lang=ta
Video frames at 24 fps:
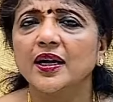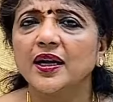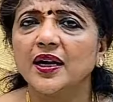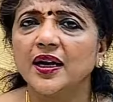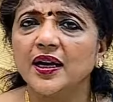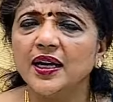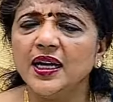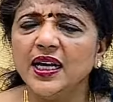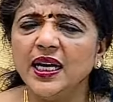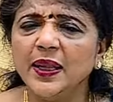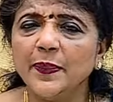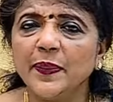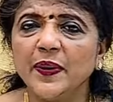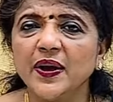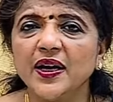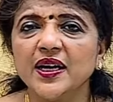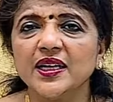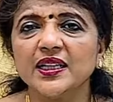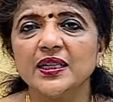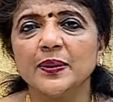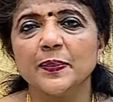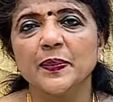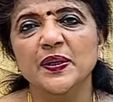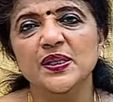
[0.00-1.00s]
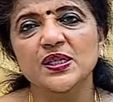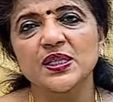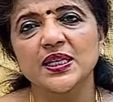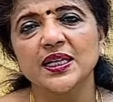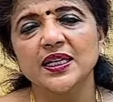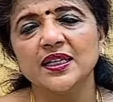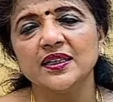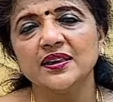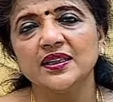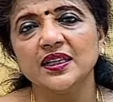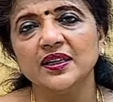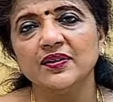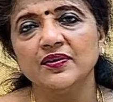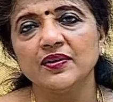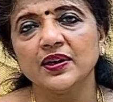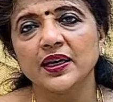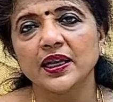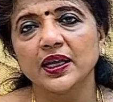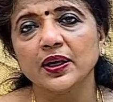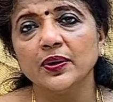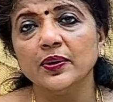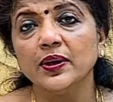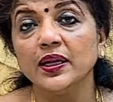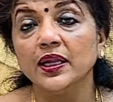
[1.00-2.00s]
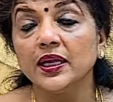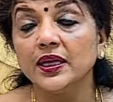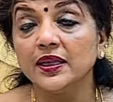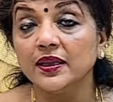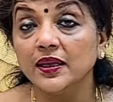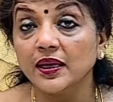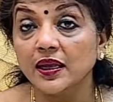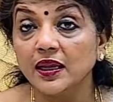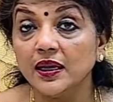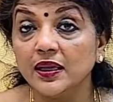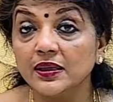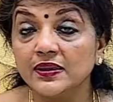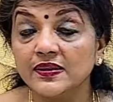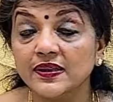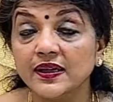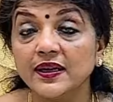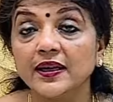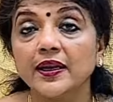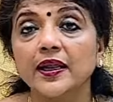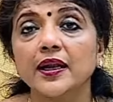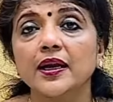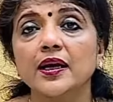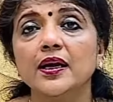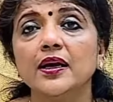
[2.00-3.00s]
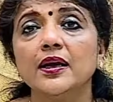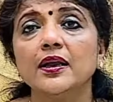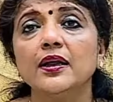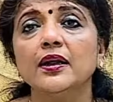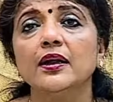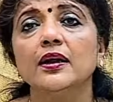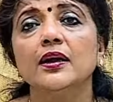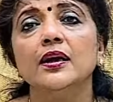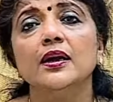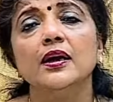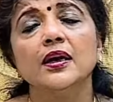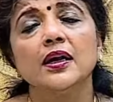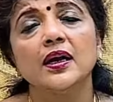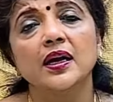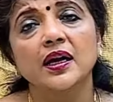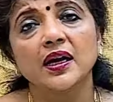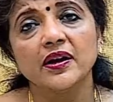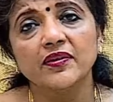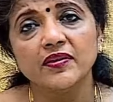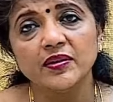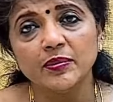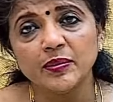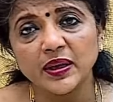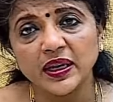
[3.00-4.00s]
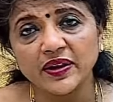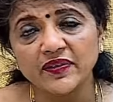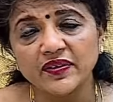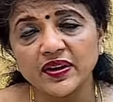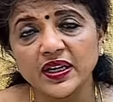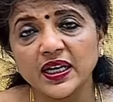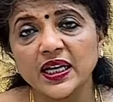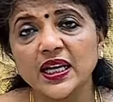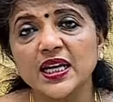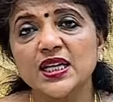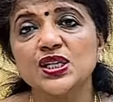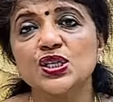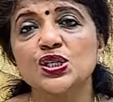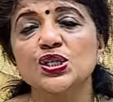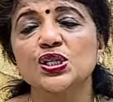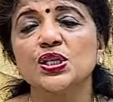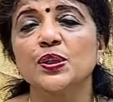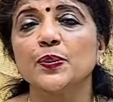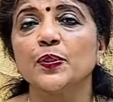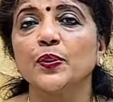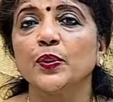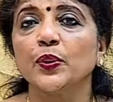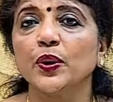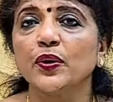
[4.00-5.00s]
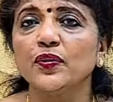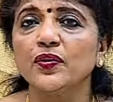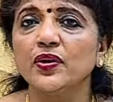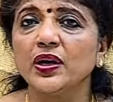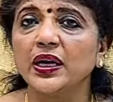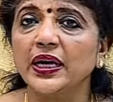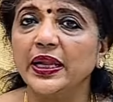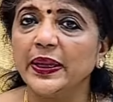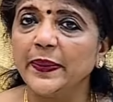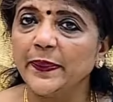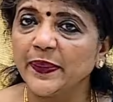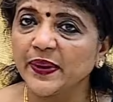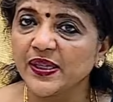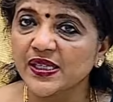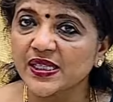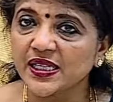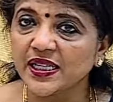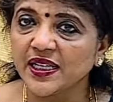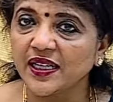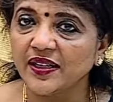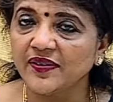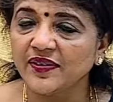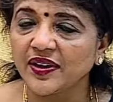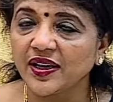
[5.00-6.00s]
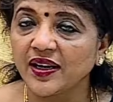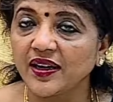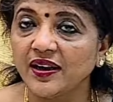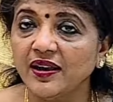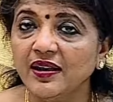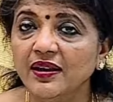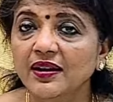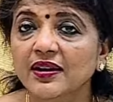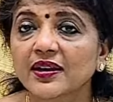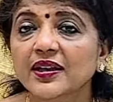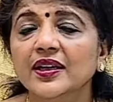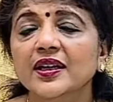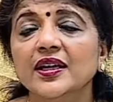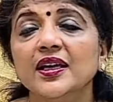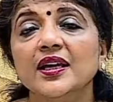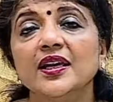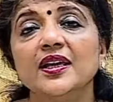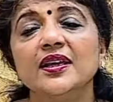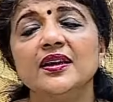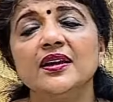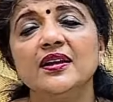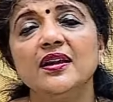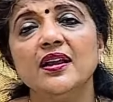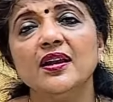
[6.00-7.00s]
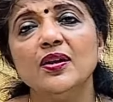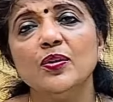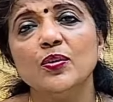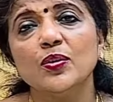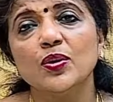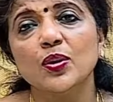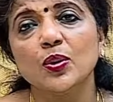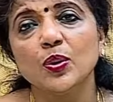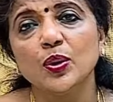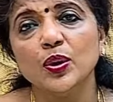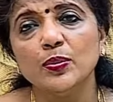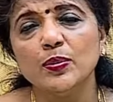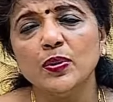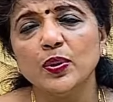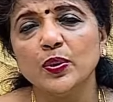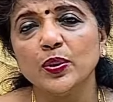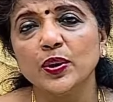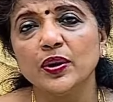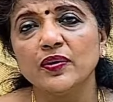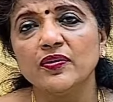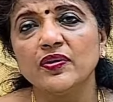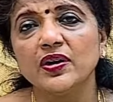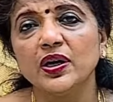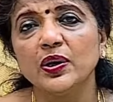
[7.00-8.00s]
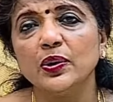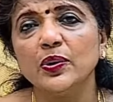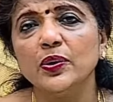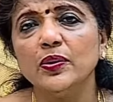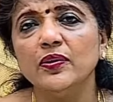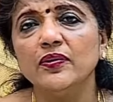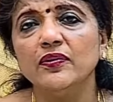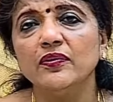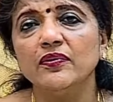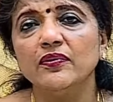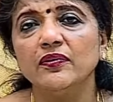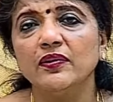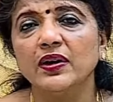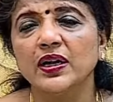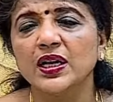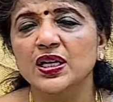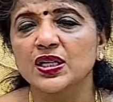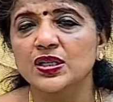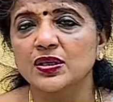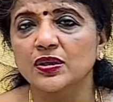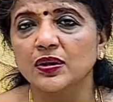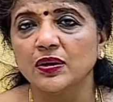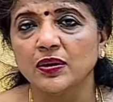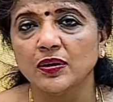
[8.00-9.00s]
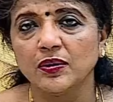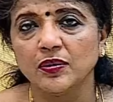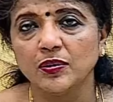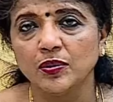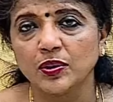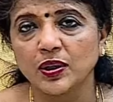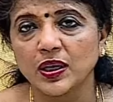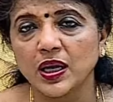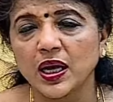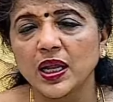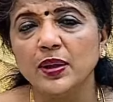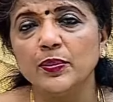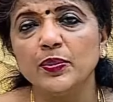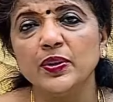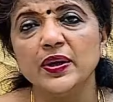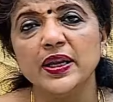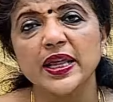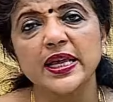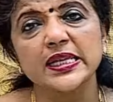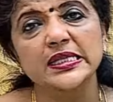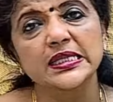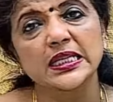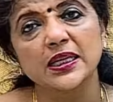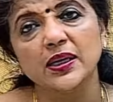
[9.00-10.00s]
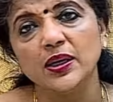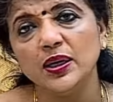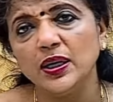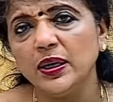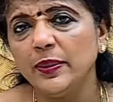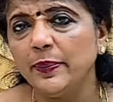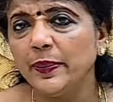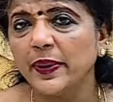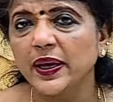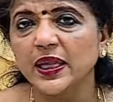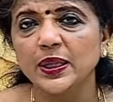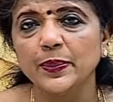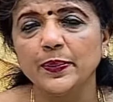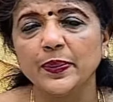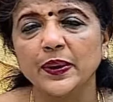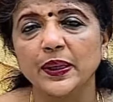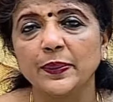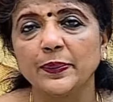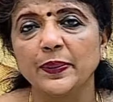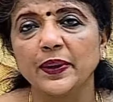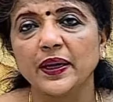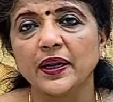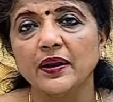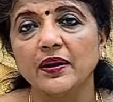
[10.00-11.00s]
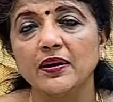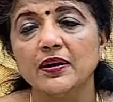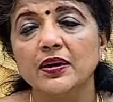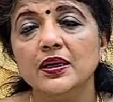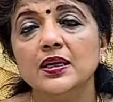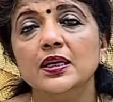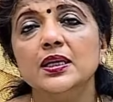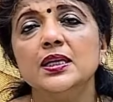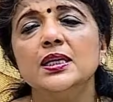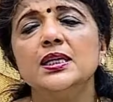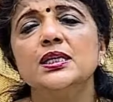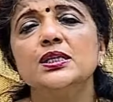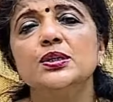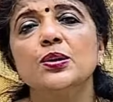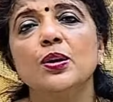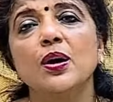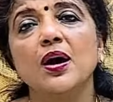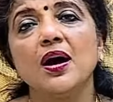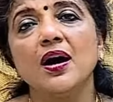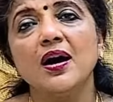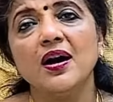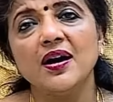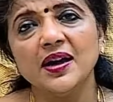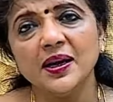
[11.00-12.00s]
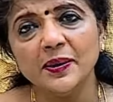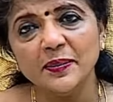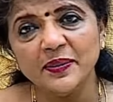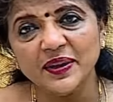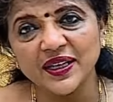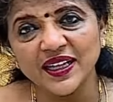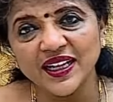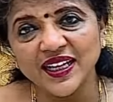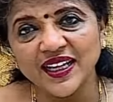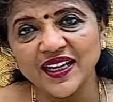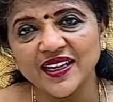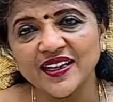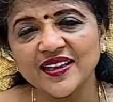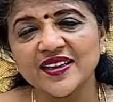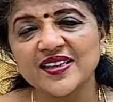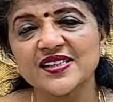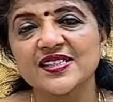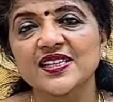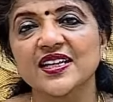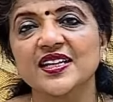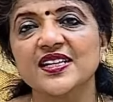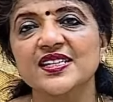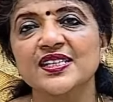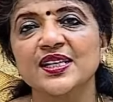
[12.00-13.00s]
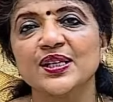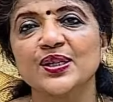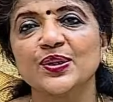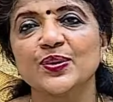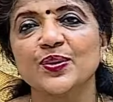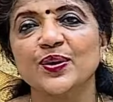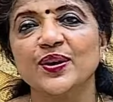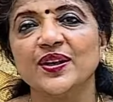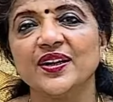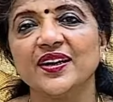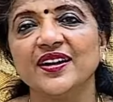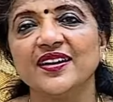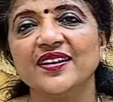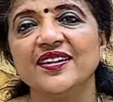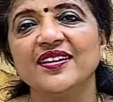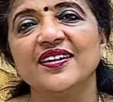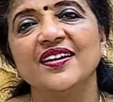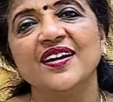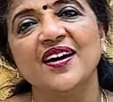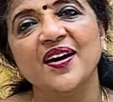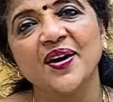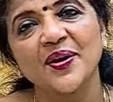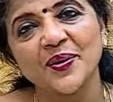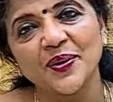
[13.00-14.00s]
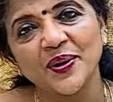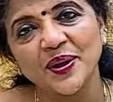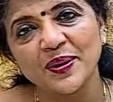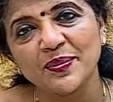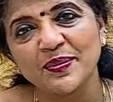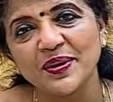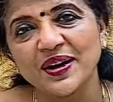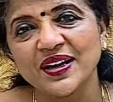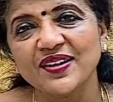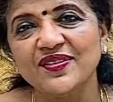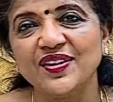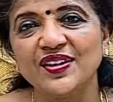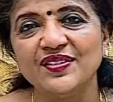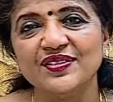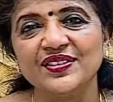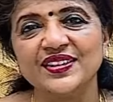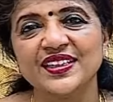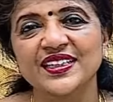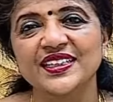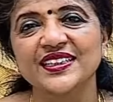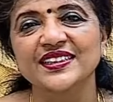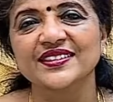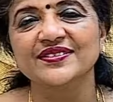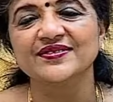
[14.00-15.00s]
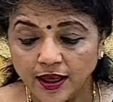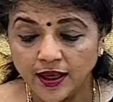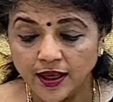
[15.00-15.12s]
கண்டிப்பாக இந்த பிரச்சனைக்கு தீர்வு கிடைக்கும் ஏன்னா இதனால் சில நேரங்களில் கணவன் மனைவி ரிலேஷன்ஷிப் உறவுகள்லையும் பிரச்சனைகள் வரலாம் இதனால் உங்கள் குடும்ப உறவுகளும் வளர் உங்கள் அன்பு நேசங்களிலும் பாதிப்பு ஏற்படலாம் ஸோ ஆரம்ப நிலையில் இதை சரி செய்து கொள்ளுங்கள் ஆரோக்கியமாக வாழ்வதற்கு